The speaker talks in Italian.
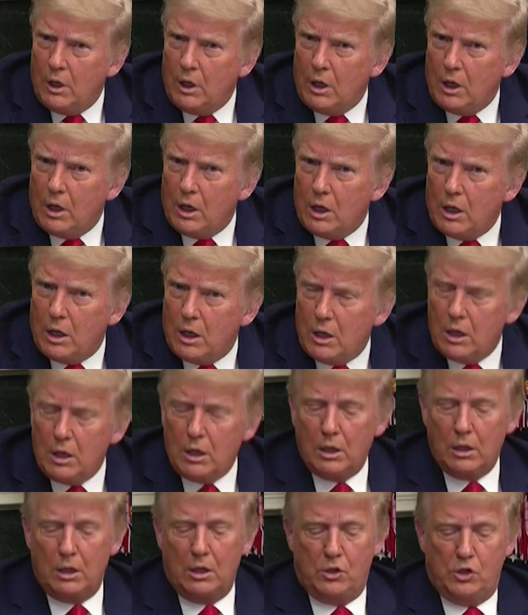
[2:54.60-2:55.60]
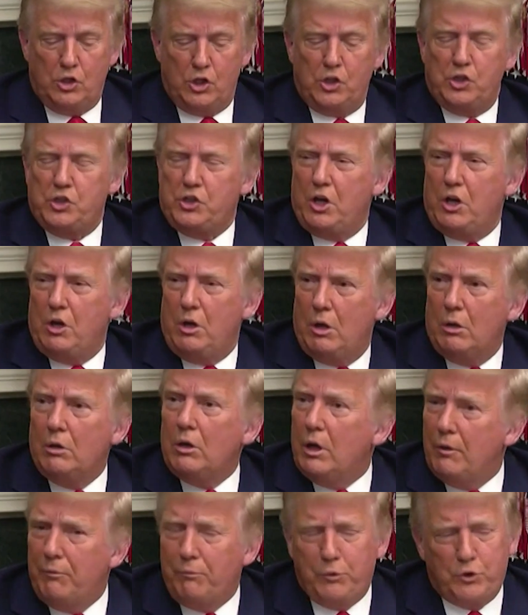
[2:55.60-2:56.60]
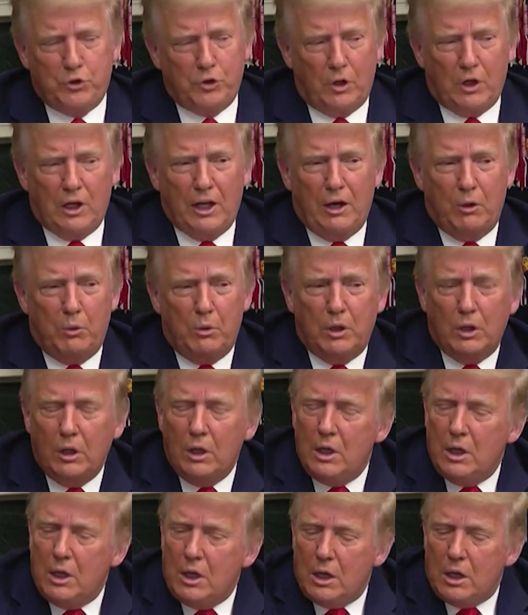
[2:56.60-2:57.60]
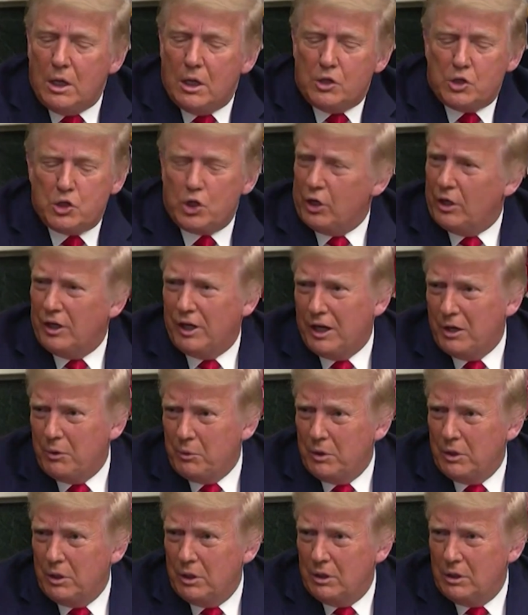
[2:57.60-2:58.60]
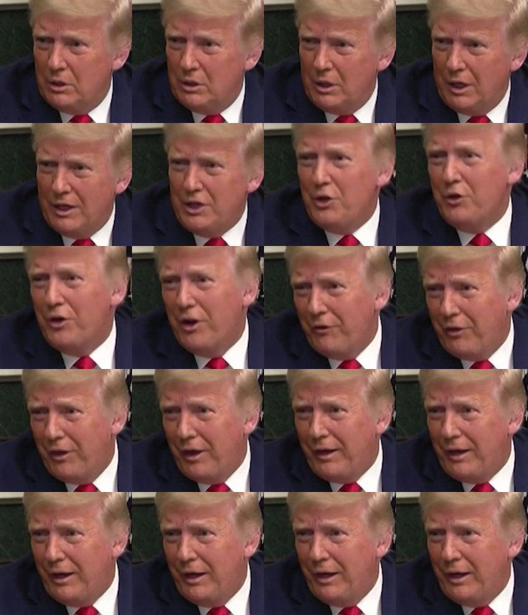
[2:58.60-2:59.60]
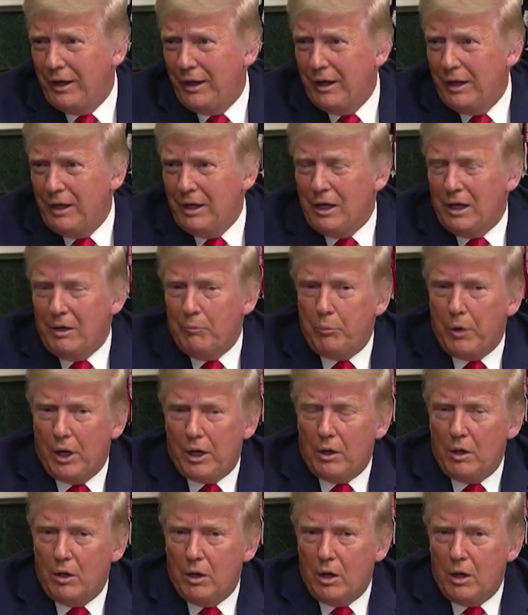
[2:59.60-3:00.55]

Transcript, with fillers: già Trump accusava, già nel settembre 2020, la Cina di questi